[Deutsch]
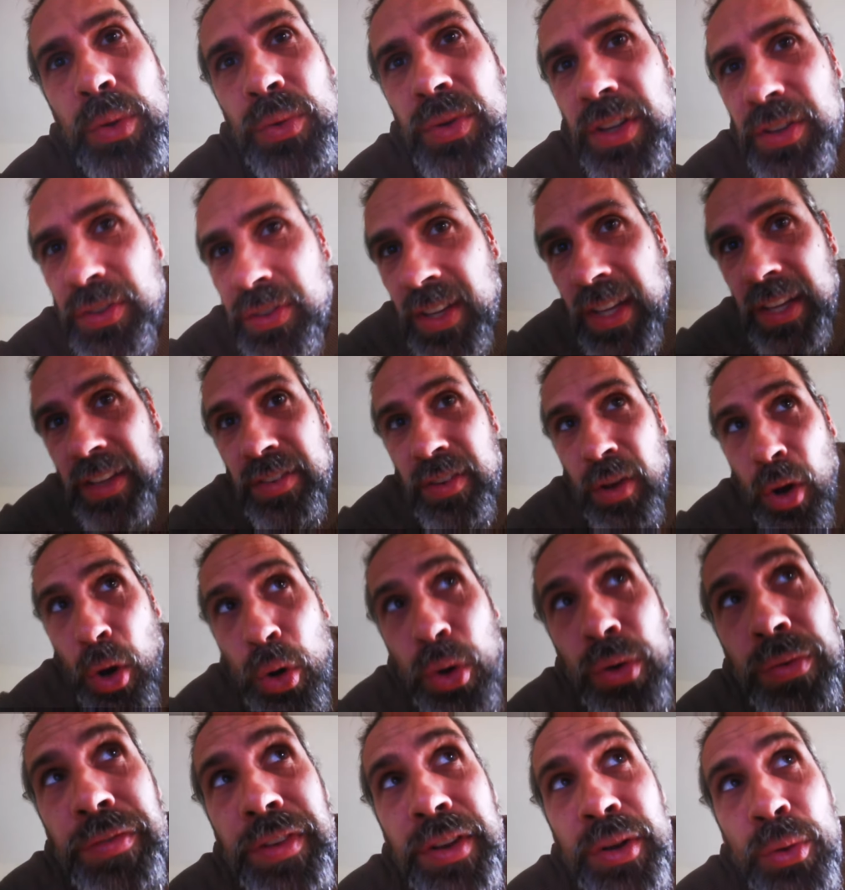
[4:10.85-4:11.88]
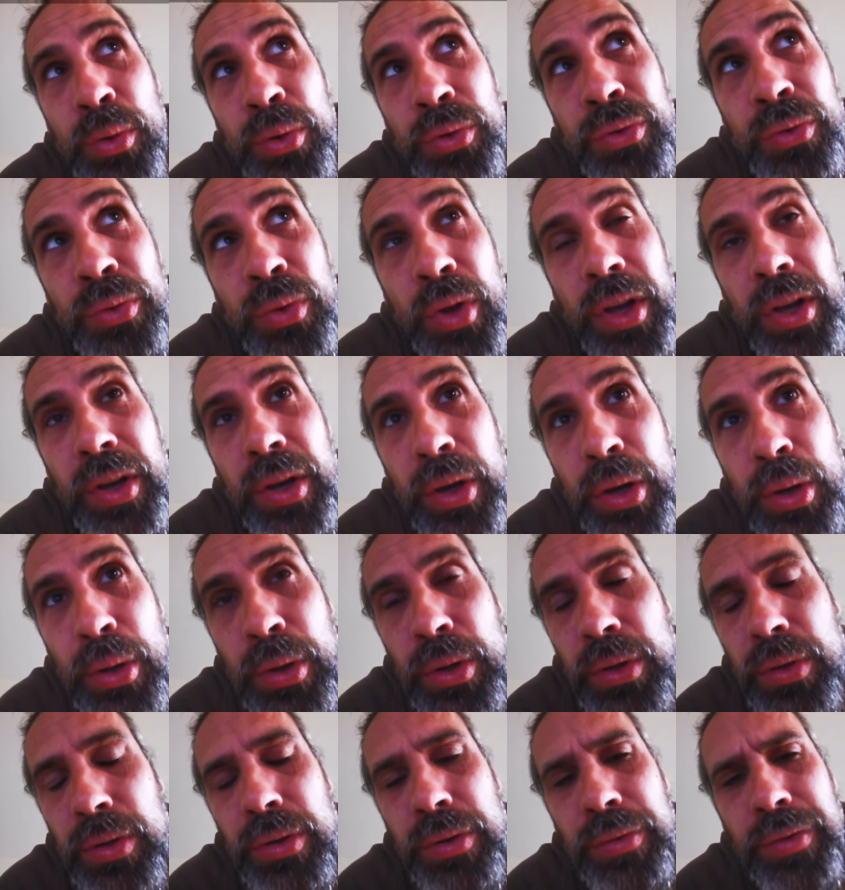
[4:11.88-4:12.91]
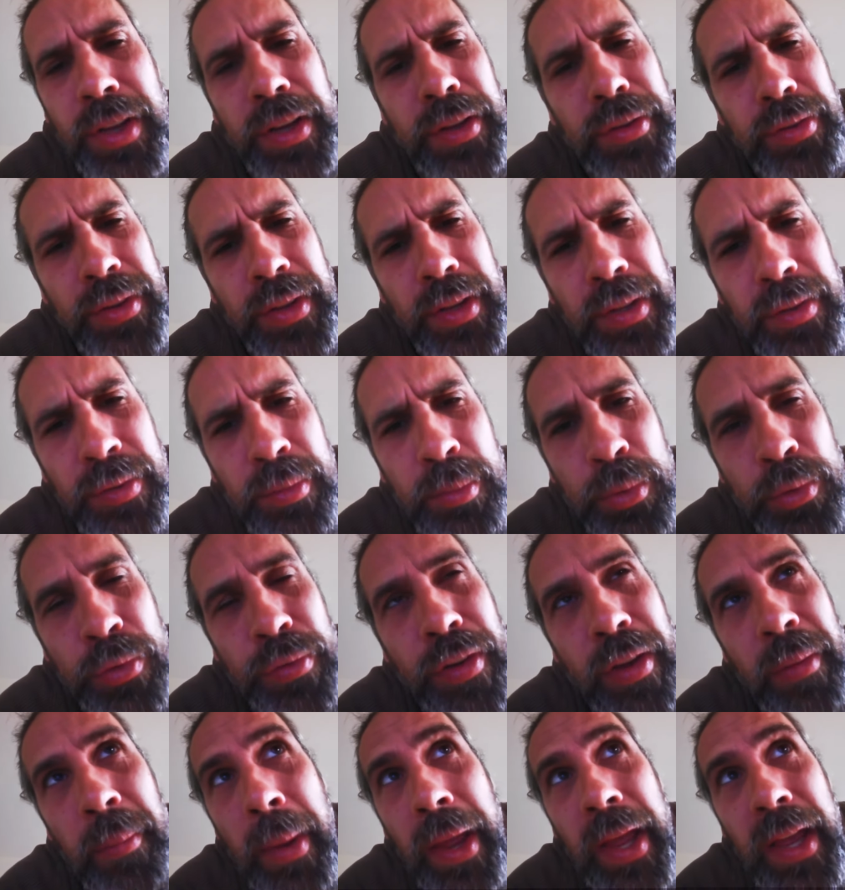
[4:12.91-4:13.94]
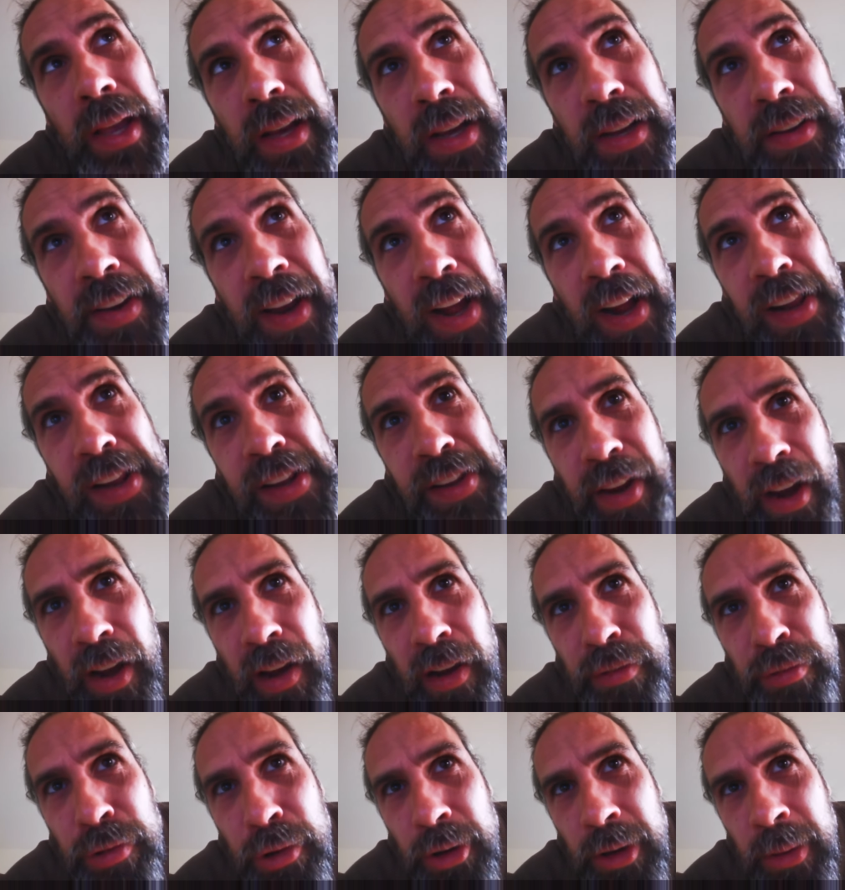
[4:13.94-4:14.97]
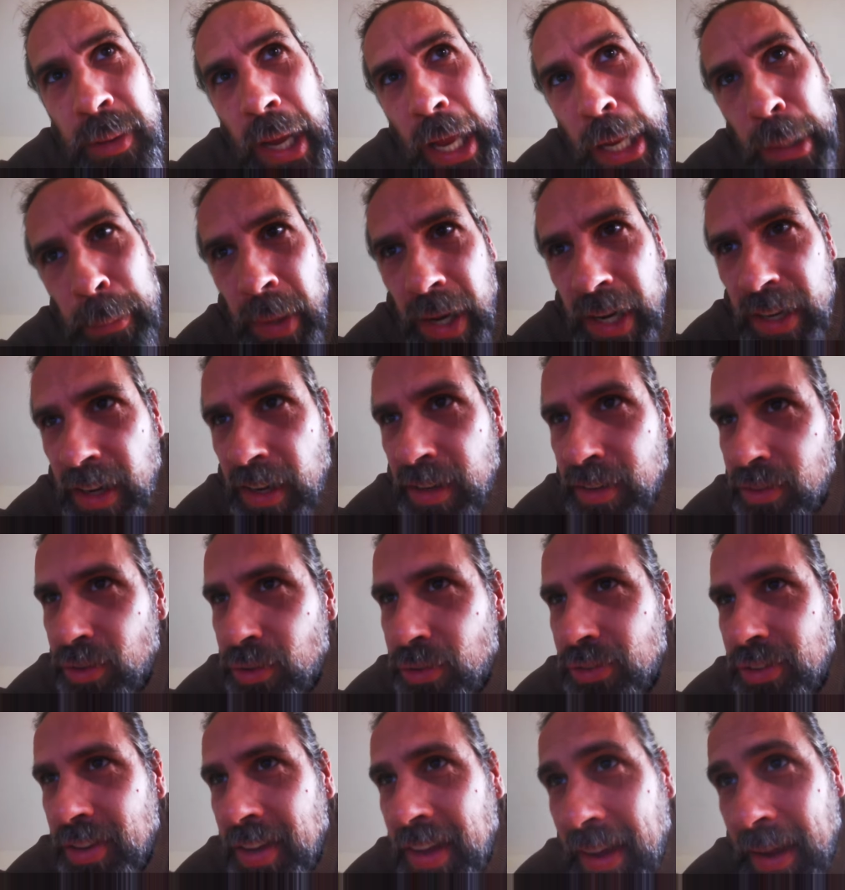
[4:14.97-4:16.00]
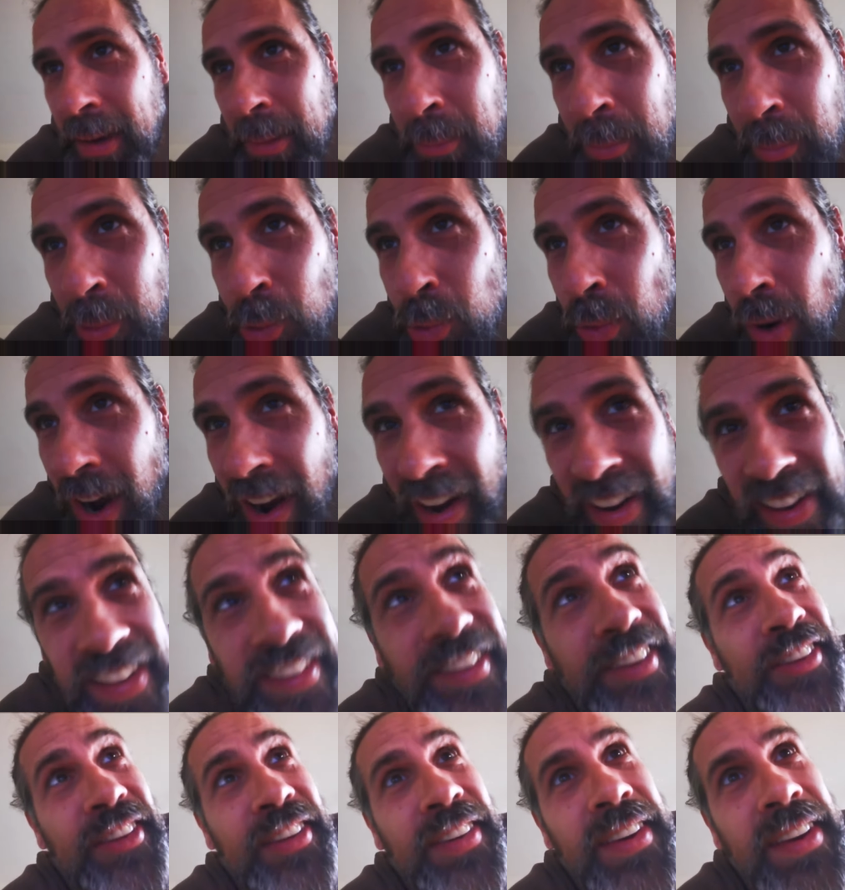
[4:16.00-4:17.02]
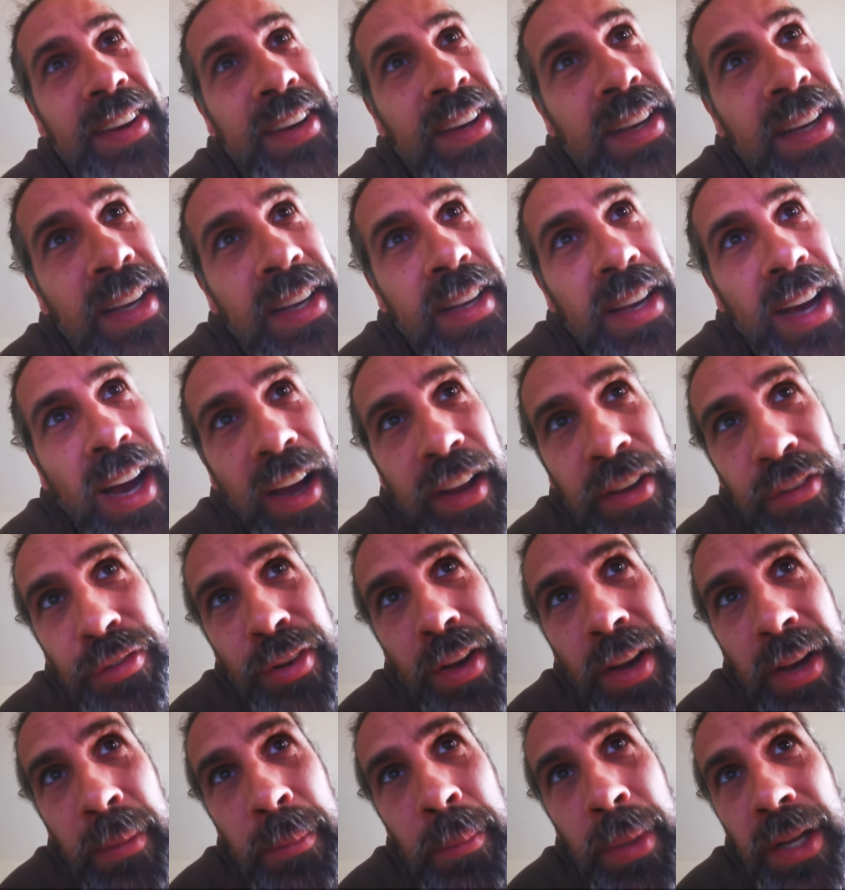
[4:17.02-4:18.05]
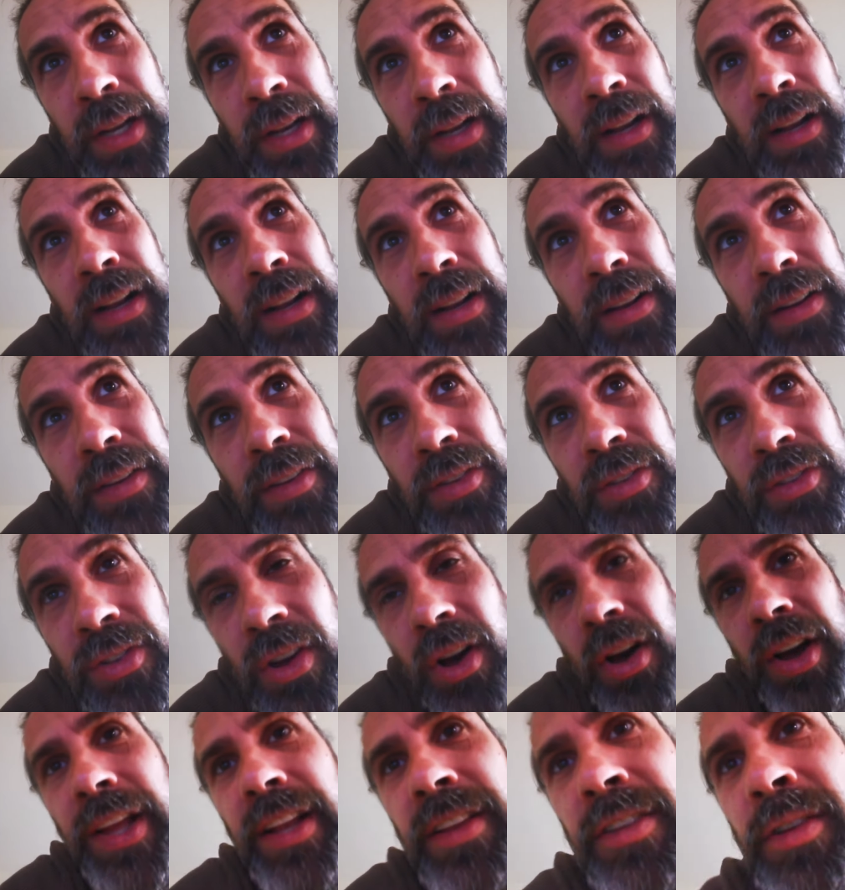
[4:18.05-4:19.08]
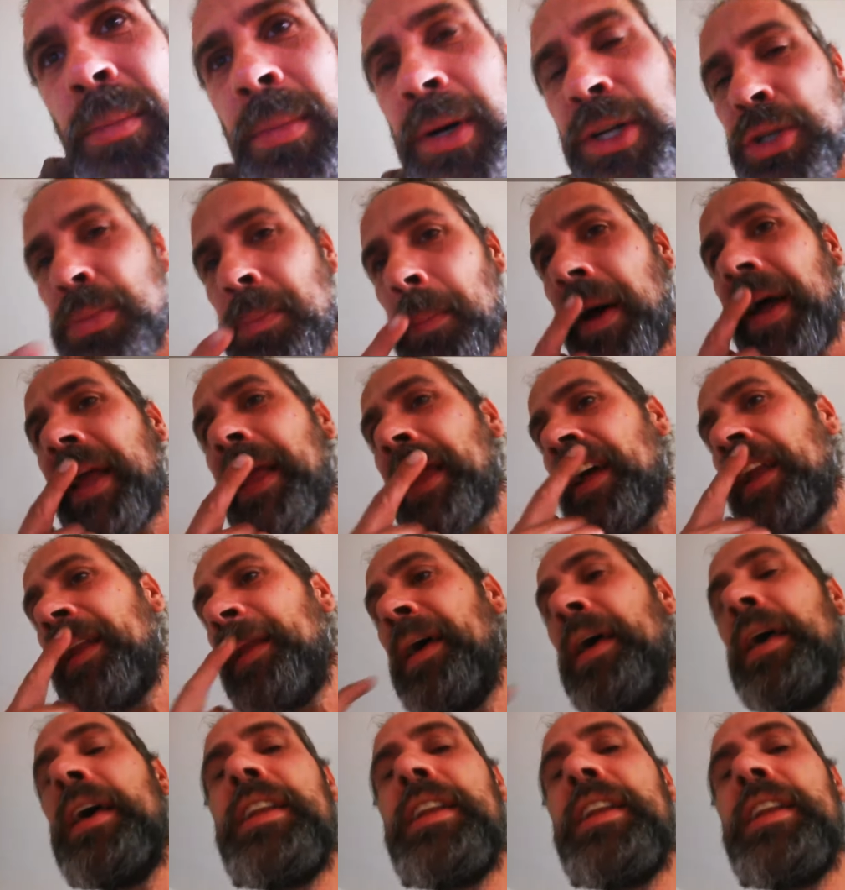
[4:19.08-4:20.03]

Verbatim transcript: Und das hier ist auch Windows, äh, äh, wie heißt das? Movie Maker, ein alter, von einem anderen System, uralt. Einfache Mittel. So, jetzt nochmal speichern.